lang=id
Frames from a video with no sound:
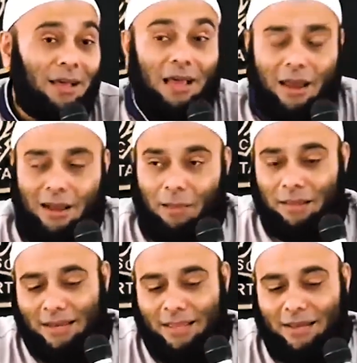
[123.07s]
Dan apa
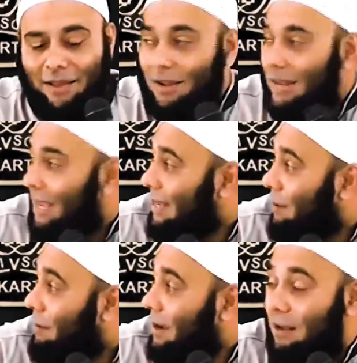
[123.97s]
yang terjadi kalau Anda lihat
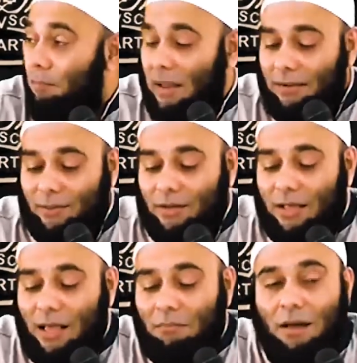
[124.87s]
gambar di depan itu ada
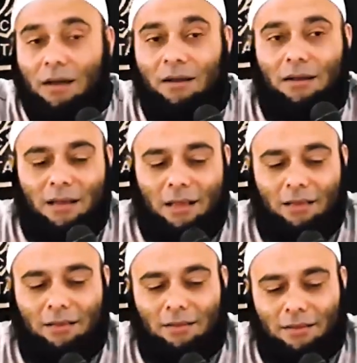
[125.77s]
gambar
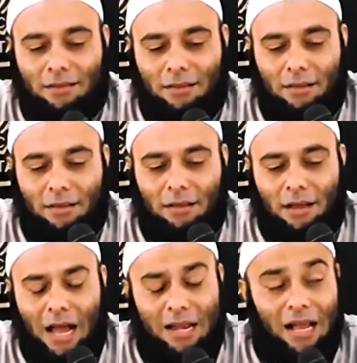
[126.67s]
uh,
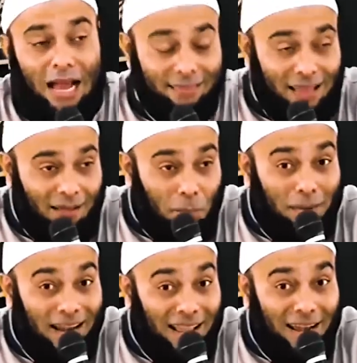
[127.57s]
ada kata
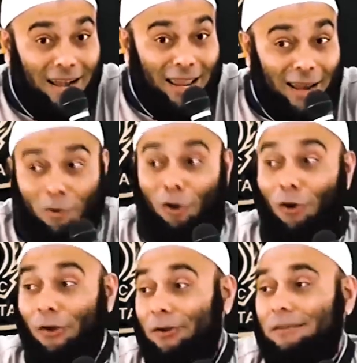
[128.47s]

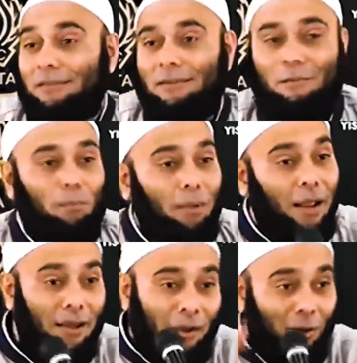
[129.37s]
pregnenolon.
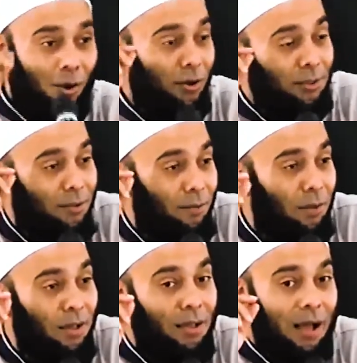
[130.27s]
Pregnenolon itu
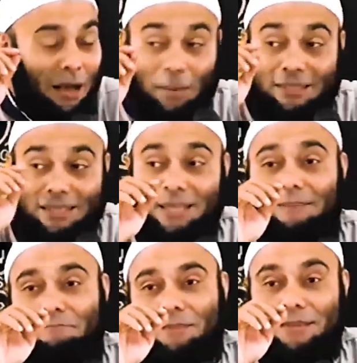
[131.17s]
apa? Apa sih
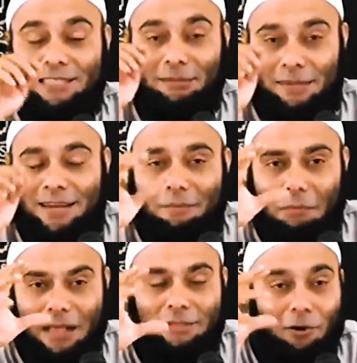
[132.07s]
dia? Dia sebenarnya
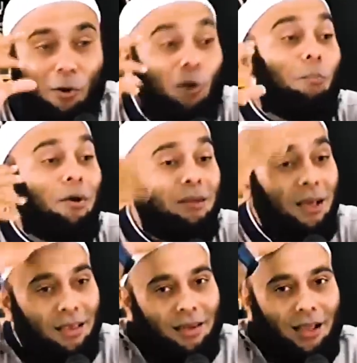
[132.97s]
master hormon.
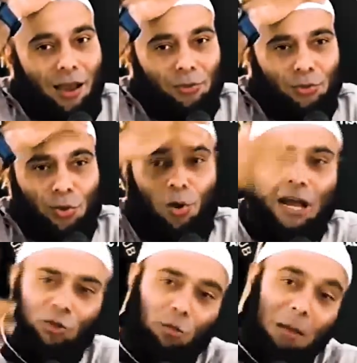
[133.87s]
Jadi kalau
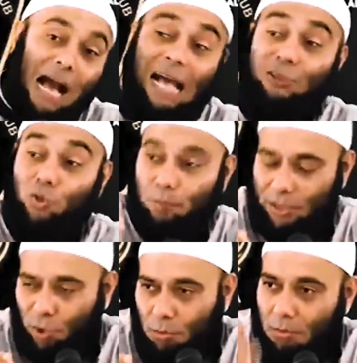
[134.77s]
seseorang itu mengasup
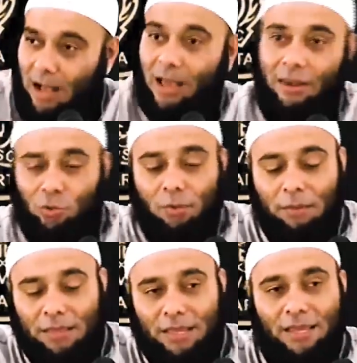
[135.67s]
itu, memakan itu, apa
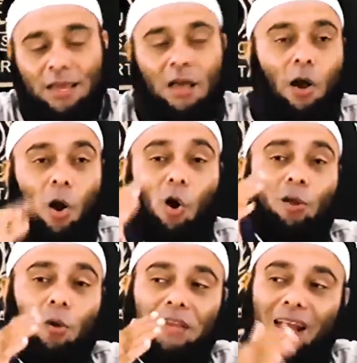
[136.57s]
yang terjadi?
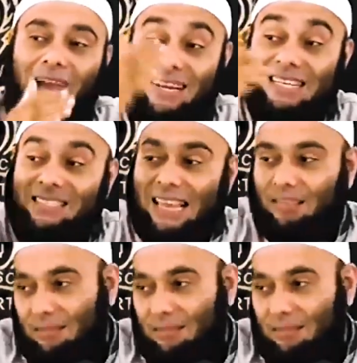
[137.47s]
Hormonnya akan reset.